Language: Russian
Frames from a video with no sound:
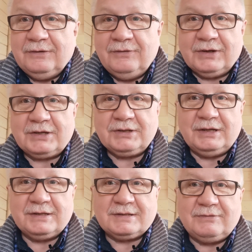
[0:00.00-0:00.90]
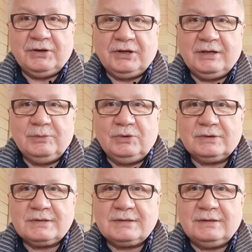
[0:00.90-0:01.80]
выражение своих
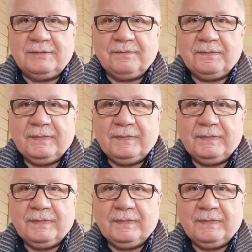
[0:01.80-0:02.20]
эмоций,